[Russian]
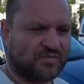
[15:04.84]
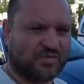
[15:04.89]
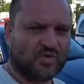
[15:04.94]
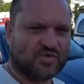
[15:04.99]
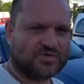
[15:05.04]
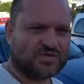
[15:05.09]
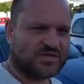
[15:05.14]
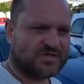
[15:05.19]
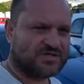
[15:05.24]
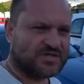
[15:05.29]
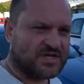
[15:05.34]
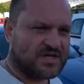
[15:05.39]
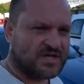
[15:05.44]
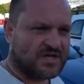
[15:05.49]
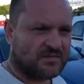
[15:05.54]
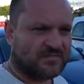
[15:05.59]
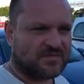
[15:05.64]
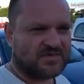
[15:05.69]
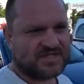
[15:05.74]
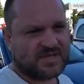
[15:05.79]
плоскость
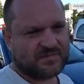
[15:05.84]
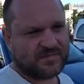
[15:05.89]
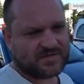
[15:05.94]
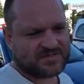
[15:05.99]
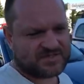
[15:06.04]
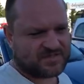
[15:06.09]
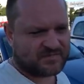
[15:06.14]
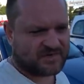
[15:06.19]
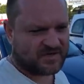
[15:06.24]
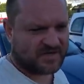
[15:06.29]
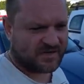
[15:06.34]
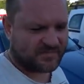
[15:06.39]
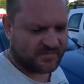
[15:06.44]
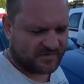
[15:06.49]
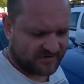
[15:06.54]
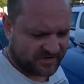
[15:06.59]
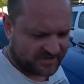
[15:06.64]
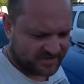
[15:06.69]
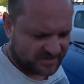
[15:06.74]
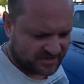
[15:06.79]
мы запросто могли
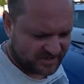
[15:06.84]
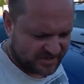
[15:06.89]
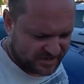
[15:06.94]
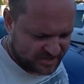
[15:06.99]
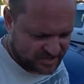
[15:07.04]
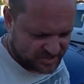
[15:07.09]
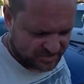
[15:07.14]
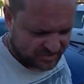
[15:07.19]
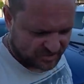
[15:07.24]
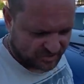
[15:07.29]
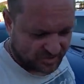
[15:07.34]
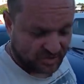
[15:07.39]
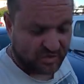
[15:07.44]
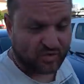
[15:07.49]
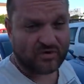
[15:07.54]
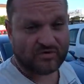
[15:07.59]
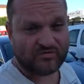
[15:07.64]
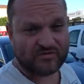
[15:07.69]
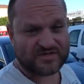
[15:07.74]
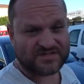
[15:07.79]
повредить днище до
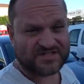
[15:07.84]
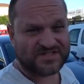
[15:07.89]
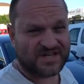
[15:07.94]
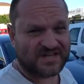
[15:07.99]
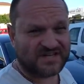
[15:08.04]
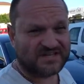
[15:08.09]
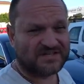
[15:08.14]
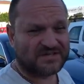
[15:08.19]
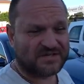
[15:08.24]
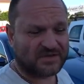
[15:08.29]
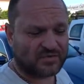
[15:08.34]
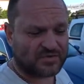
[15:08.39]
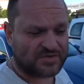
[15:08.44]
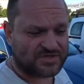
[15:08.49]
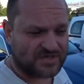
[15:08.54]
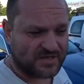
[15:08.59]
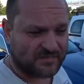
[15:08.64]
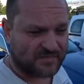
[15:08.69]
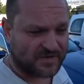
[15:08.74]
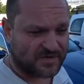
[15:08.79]
такой, до такой
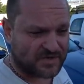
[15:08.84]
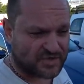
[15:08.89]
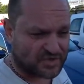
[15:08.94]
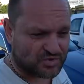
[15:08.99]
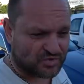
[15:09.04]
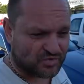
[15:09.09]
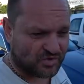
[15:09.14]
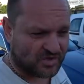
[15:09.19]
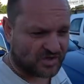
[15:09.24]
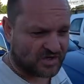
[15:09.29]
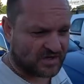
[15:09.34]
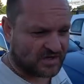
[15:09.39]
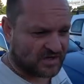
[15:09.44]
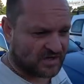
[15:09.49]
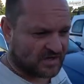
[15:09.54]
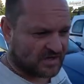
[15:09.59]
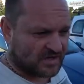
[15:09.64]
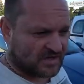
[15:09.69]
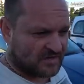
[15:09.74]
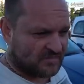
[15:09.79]
степени, что
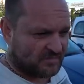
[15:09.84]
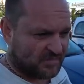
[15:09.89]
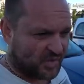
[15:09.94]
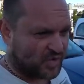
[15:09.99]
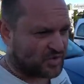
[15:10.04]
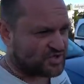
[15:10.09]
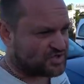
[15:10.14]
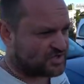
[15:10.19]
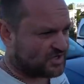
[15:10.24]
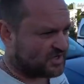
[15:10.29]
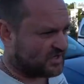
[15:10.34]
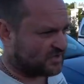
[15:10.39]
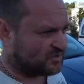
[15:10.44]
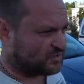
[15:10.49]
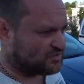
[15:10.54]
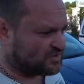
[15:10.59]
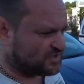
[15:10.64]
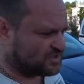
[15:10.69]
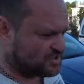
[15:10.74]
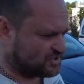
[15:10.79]
проще
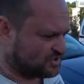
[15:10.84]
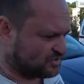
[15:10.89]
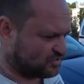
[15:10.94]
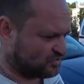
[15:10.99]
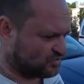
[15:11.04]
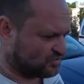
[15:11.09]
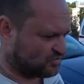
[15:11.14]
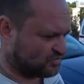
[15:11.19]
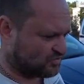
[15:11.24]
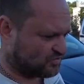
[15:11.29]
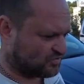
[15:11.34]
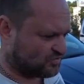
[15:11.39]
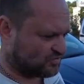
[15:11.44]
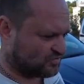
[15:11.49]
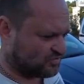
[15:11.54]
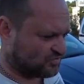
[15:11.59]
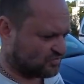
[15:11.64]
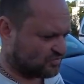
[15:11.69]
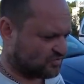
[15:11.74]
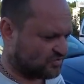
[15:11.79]
эту защиту
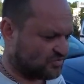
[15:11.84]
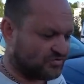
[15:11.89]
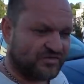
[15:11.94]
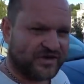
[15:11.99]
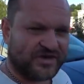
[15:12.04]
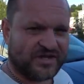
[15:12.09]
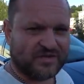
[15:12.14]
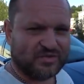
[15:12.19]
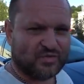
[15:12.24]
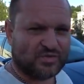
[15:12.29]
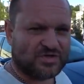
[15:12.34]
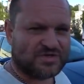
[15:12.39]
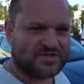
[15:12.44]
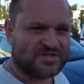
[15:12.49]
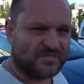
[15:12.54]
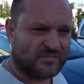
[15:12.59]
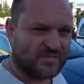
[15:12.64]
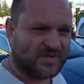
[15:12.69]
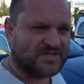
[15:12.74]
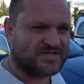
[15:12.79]
выкинуть и
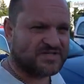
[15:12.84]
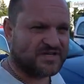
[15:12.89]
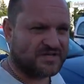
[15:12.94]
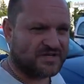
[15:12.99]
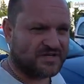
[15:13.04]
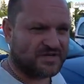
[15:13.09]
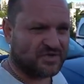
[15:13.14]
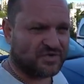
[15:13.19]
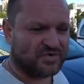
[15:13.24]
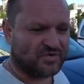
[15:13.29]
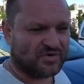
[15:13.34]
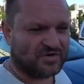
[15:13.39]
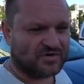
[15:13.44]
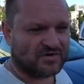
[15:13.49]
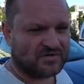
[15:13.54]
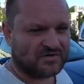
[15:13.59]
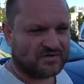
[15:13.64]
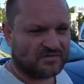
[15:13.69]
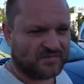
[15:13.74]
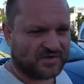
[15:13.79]
забыть за нее,
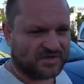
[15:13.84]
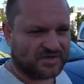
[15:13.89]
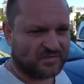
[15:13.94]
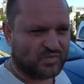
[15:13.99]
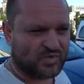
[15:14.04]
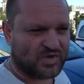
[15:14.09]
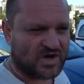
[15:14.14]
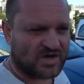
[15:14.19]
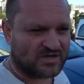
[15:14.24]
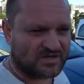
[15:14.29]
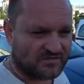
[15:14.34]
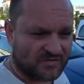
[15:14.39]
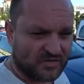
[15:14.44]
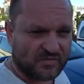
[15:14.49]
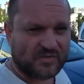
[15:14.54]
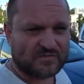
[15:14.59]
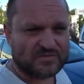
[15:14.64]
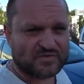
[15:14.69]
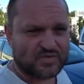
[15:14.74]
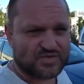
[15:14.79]
потому как она в
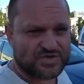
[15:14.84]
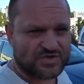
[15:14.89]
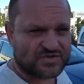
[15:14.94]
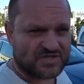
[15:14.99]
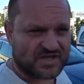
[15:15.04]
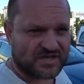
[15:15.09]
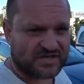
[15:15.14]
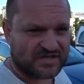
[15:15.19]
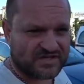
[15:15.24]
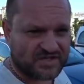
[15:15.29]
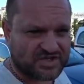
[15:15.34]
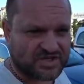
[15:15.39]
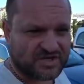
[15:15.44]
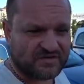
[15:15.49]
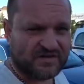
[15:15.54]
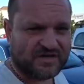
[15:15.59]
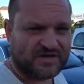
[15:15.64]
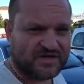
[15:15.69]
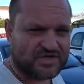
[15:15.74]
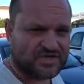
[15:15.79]
любом случае станет
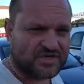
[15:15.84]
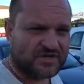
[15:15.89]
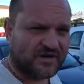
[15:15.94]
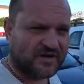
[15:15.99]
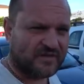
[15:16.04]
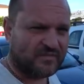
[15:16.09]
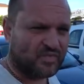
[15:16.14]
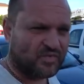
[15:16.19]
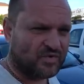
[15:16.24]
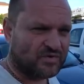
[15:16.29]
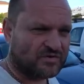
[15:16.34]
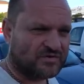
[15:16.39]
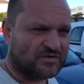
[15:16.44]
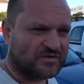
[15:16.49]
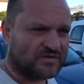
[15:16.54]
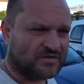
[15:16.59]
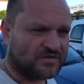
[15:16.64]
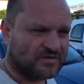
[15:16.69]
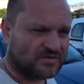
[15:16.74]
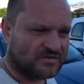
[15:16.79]
дешевле, нежели ремонт
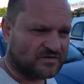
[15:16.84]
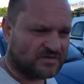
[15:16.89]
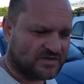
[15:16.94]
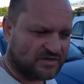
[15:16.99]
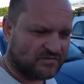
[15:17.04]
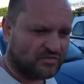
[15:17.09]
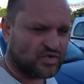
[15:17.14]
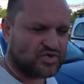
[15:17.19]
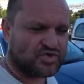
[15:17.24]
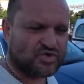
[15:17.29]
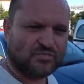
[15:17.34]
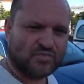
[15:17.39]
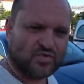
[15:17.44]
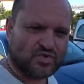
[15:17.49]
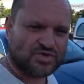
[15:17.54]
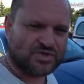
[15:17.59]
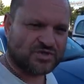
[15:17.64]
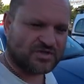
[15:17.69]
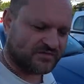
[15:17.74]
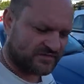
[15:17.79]
э, того, что
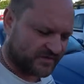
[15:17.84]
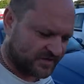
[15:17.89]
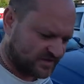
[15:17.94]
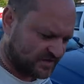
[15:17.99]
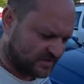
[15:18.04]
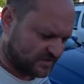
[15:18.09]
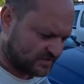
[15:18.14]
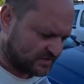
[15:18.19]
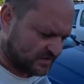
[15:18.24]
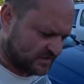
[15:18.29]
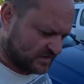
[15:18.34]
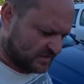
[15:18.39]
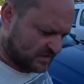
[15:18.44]
можно навредить.